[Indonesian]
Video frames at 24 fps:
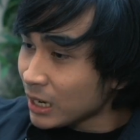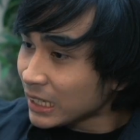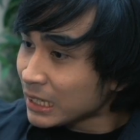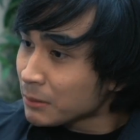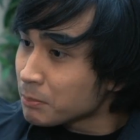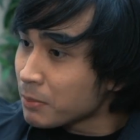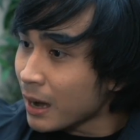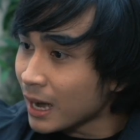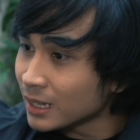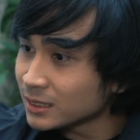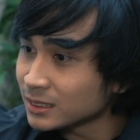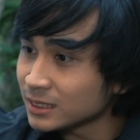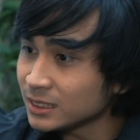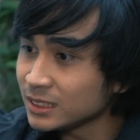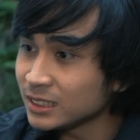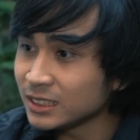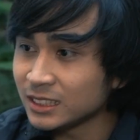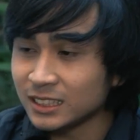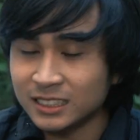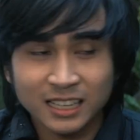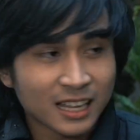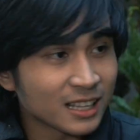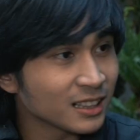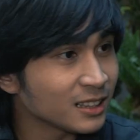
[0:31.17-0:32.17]
lagi bahas ini
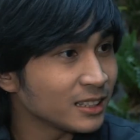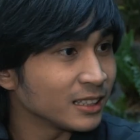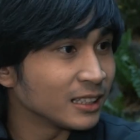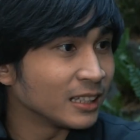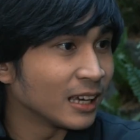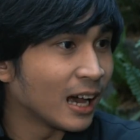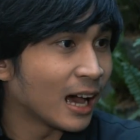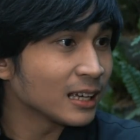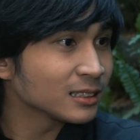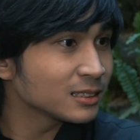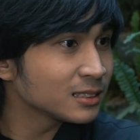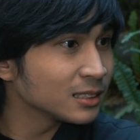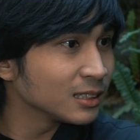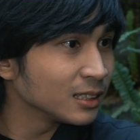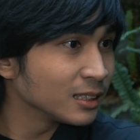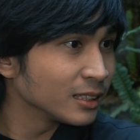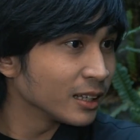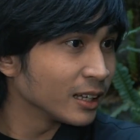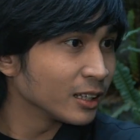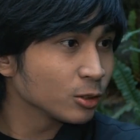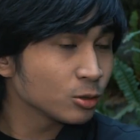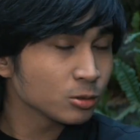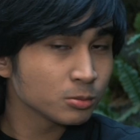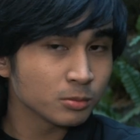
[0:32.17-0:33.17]
nih nanti.
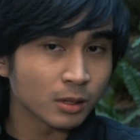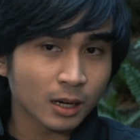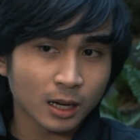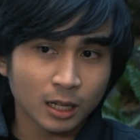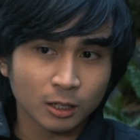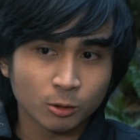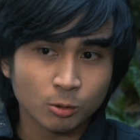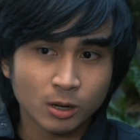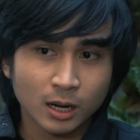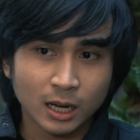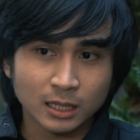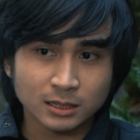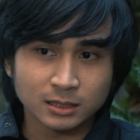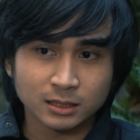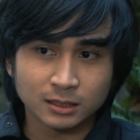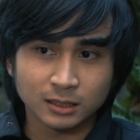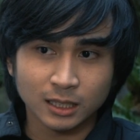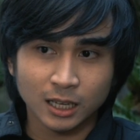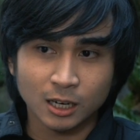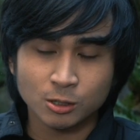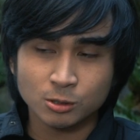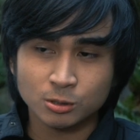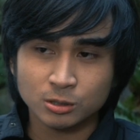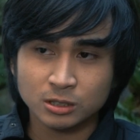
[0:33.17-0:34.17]
Hasilnya itu bakal gue kasih
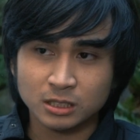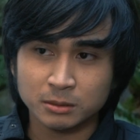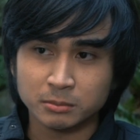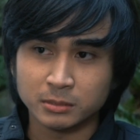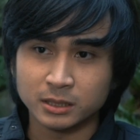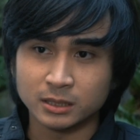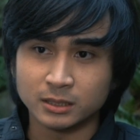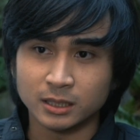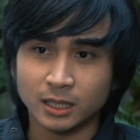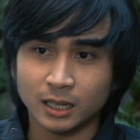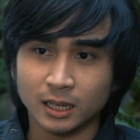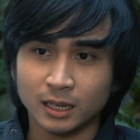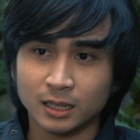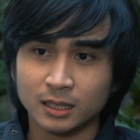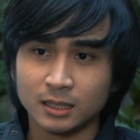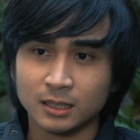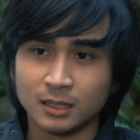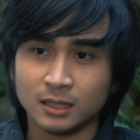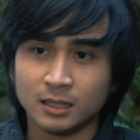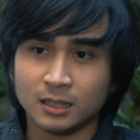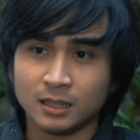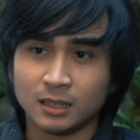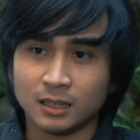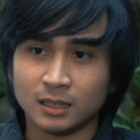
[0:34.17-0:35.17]
tahu semenjak
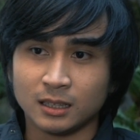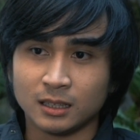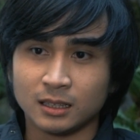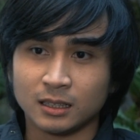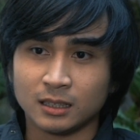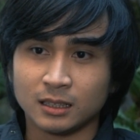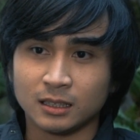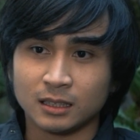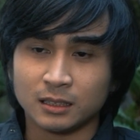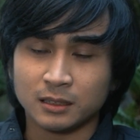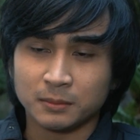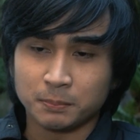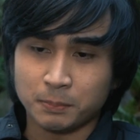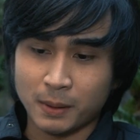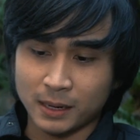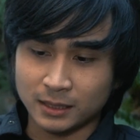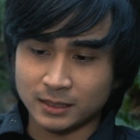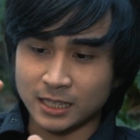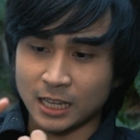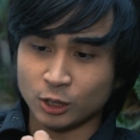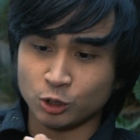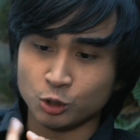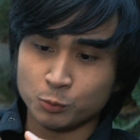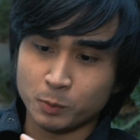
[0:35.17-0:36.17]
uh, part
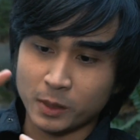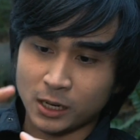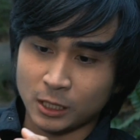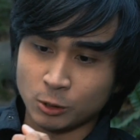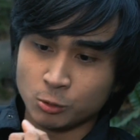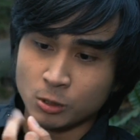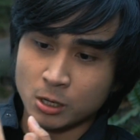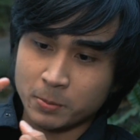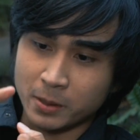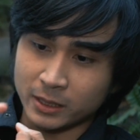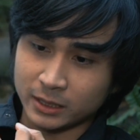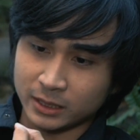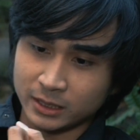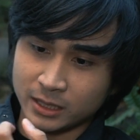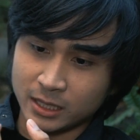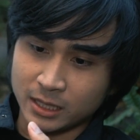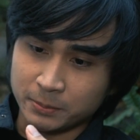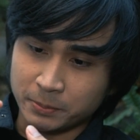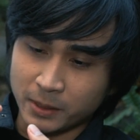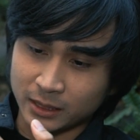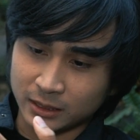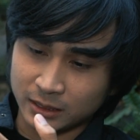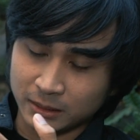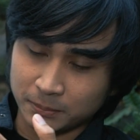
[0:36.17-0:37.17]
1, part 2, part 3,
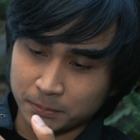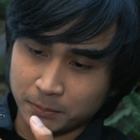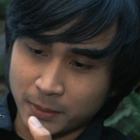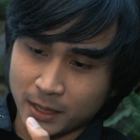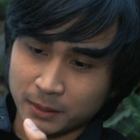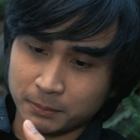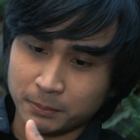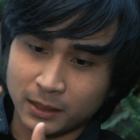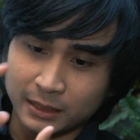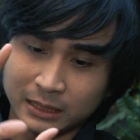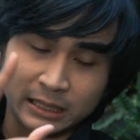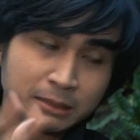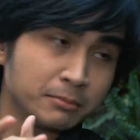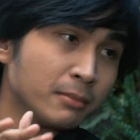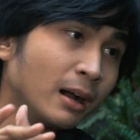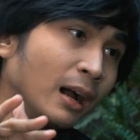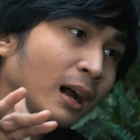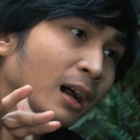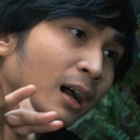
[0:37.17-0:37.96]
part 4, part 5.